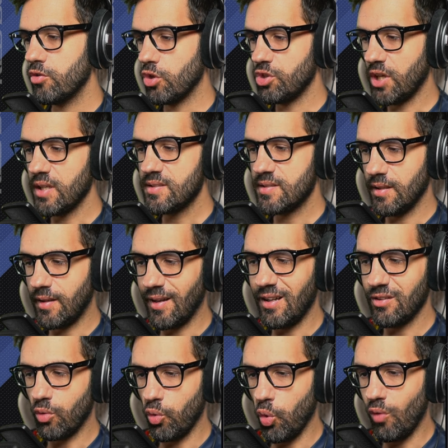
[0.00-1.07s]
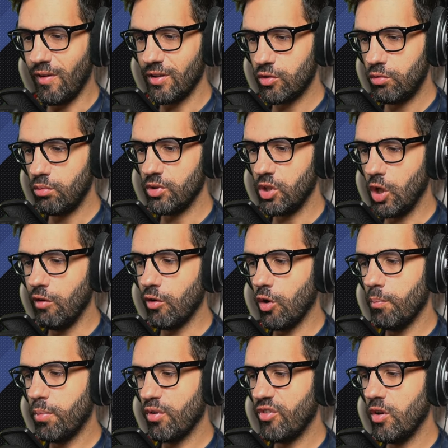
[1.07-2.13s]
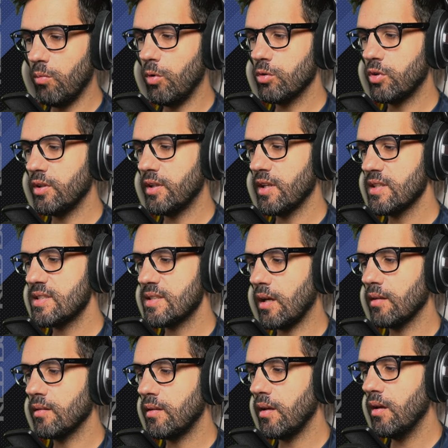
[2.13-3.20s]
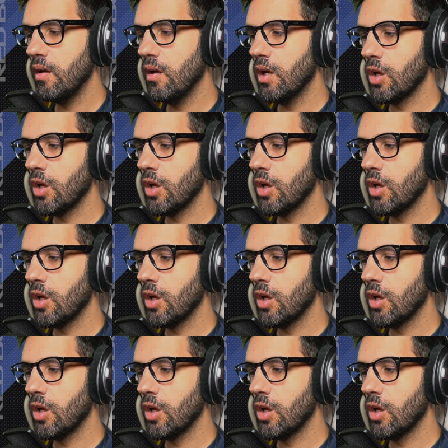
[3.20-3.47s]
George Russell tra l'altro 91 di overall, profilo molto interessante,